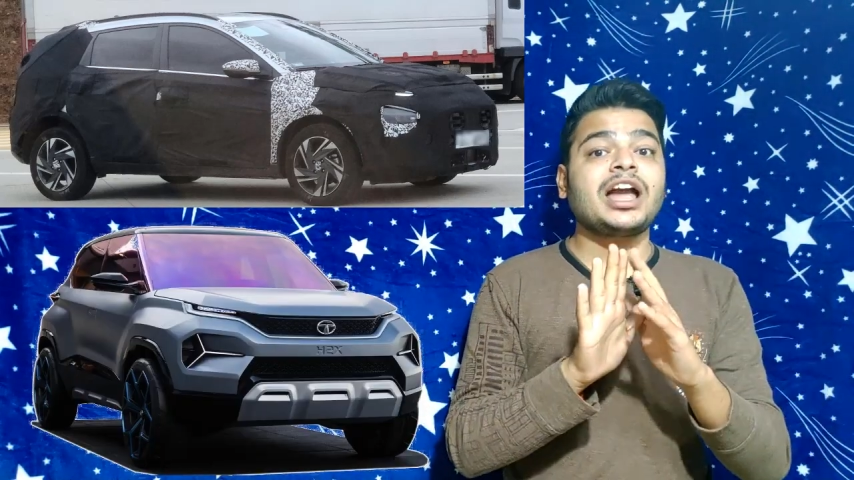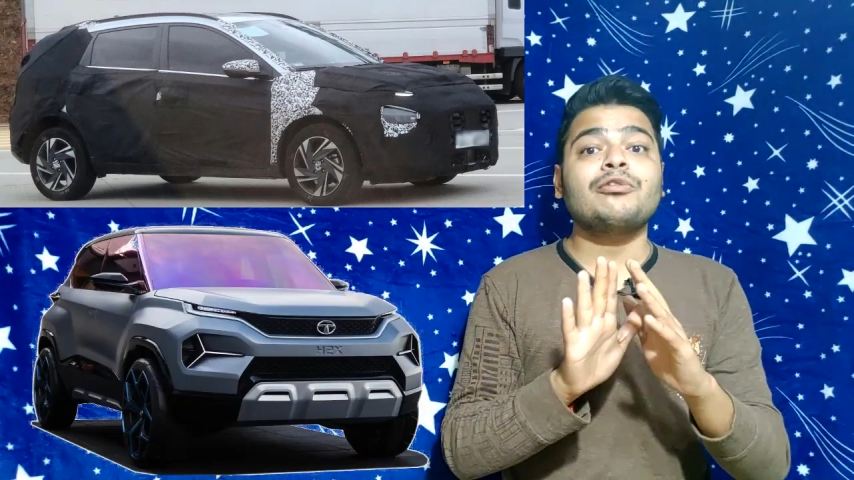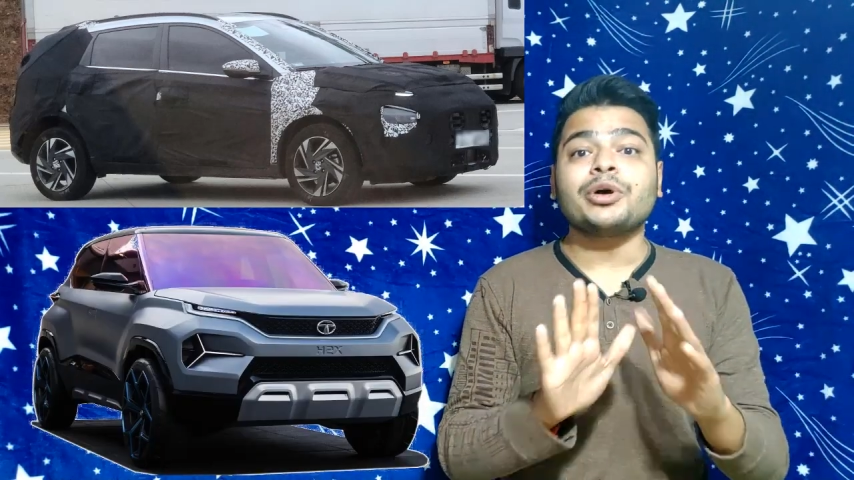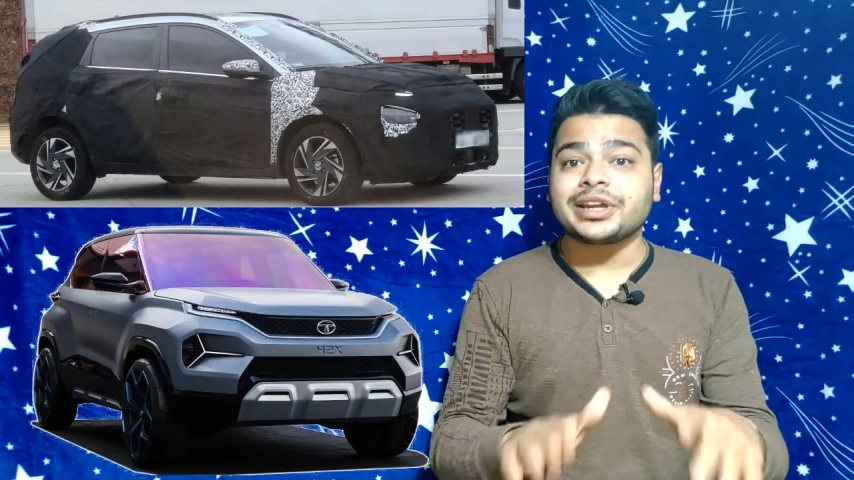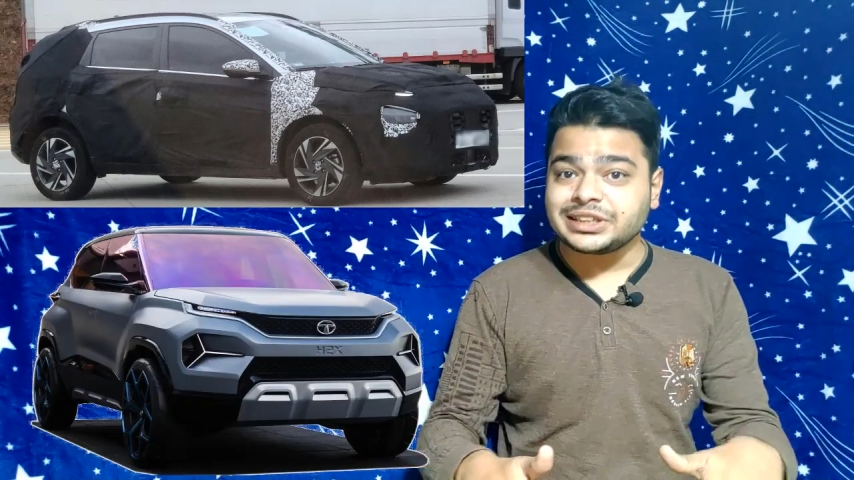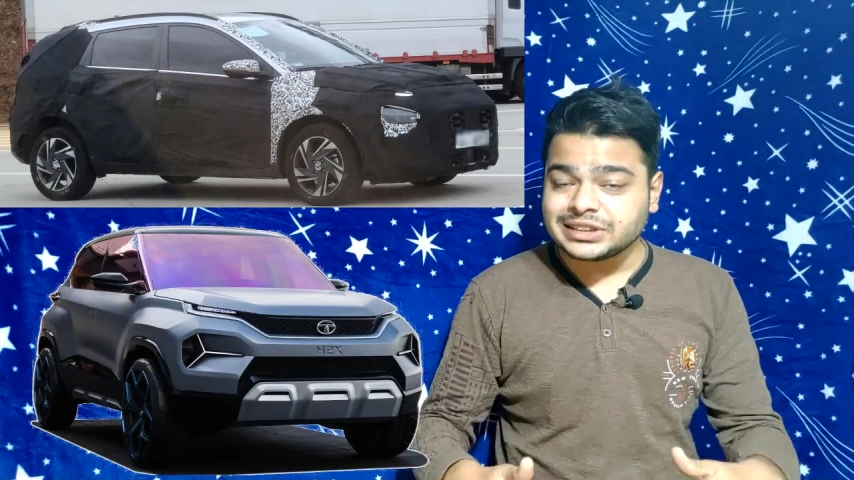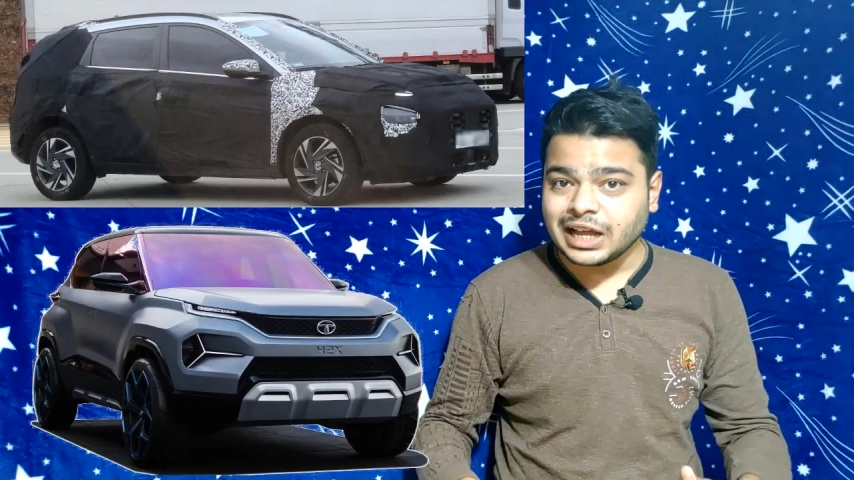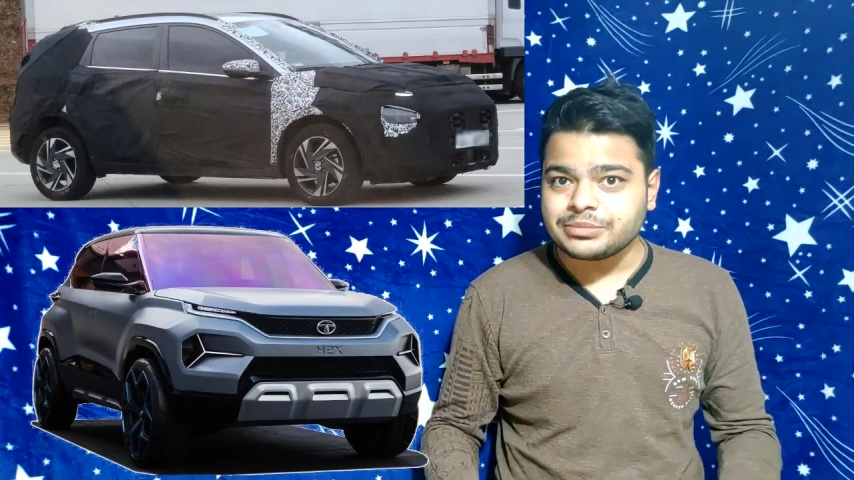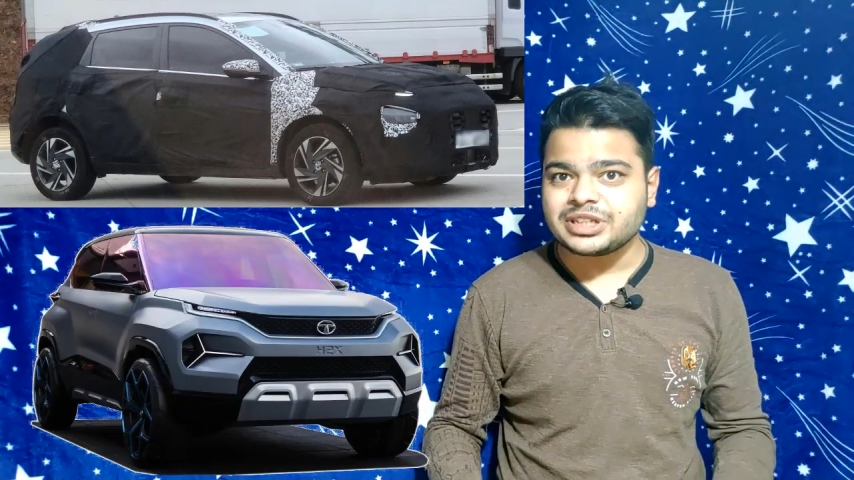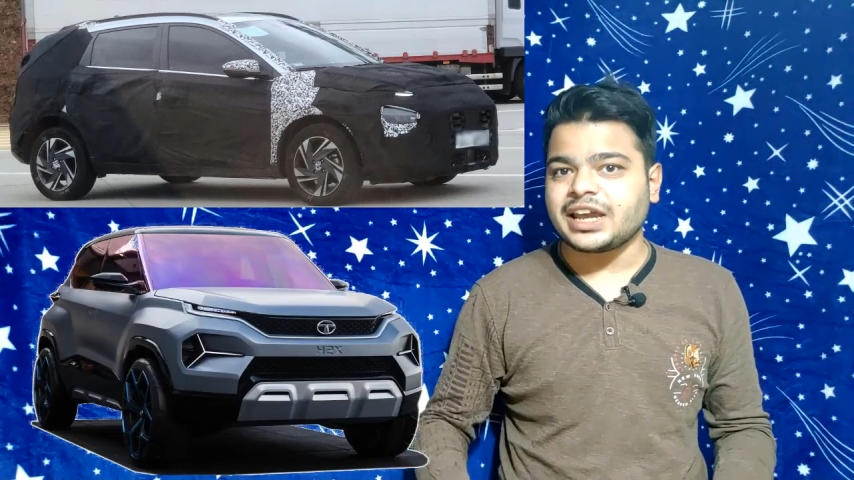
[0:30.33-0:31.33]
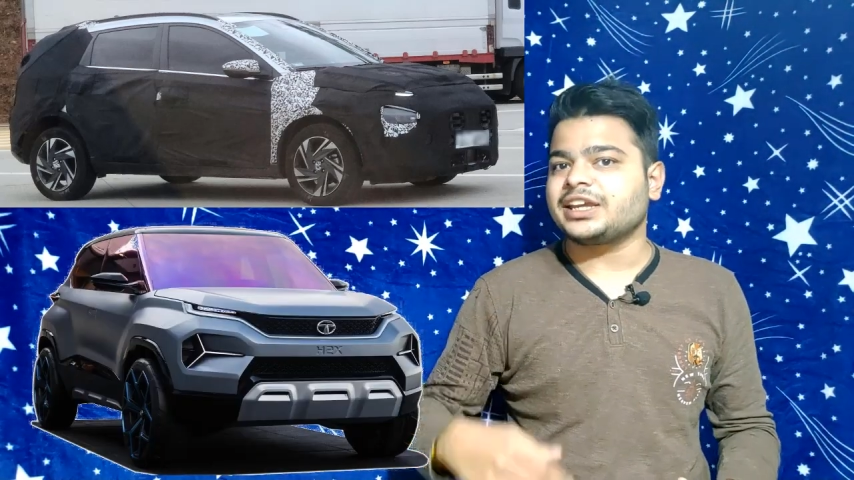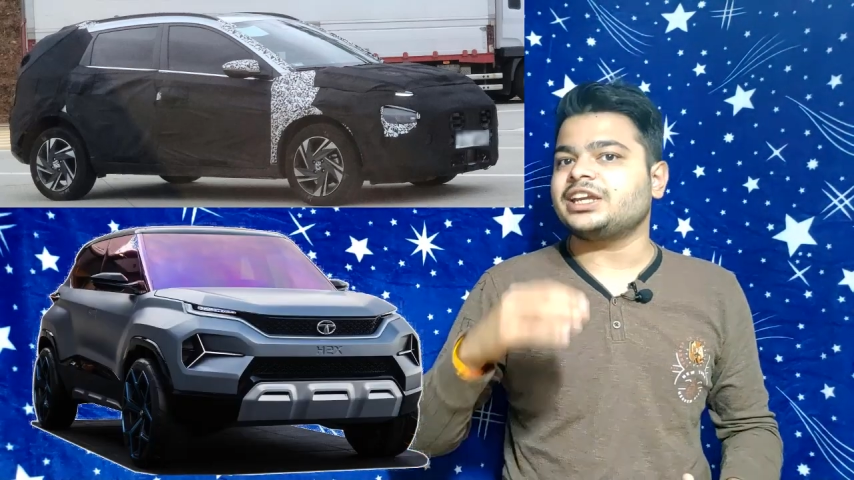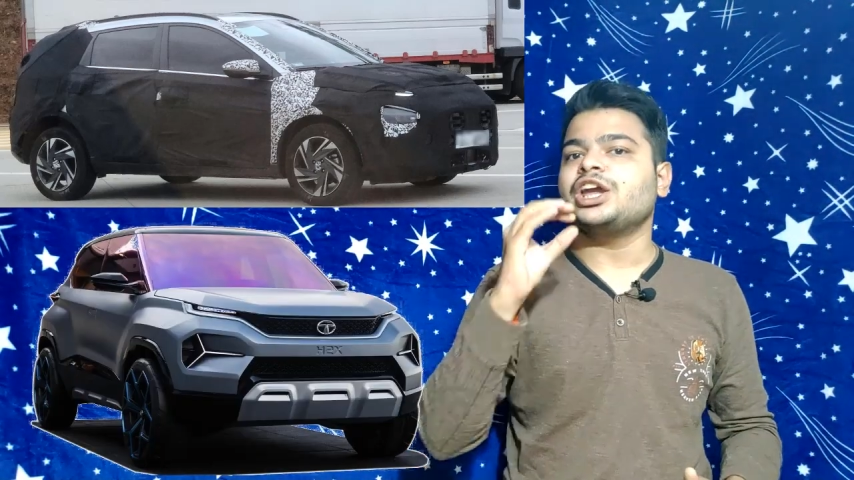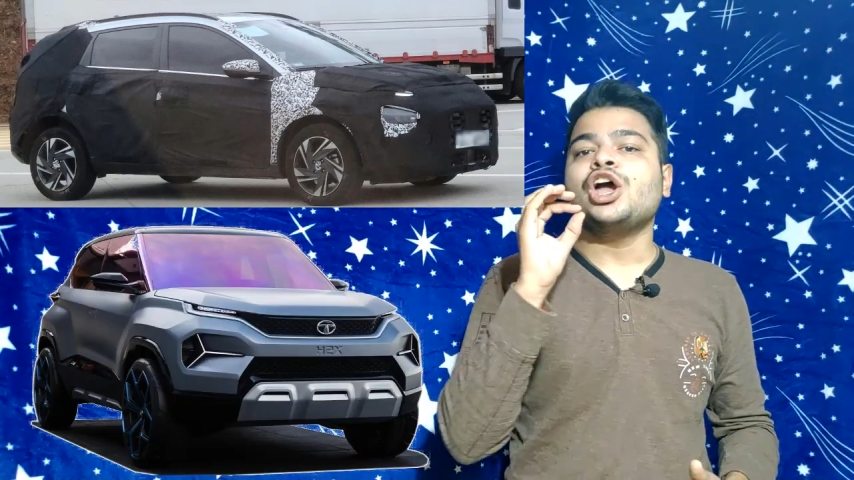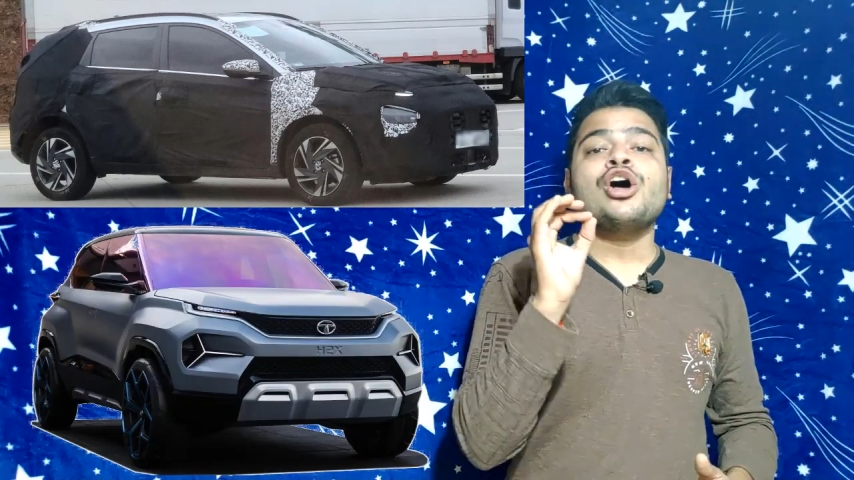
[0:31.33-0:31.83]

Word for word: अब वो किस नाम से आएगी